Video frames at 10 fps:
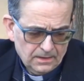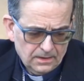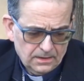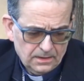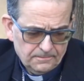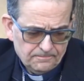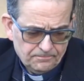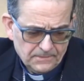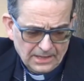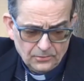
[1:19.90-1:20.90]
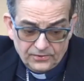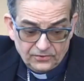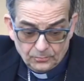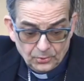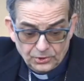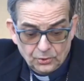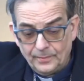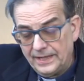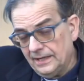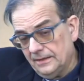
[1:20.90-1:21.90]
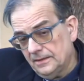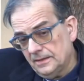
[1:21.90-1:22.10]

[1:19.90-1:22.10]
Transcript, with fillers: Eh, allo stesso modo di come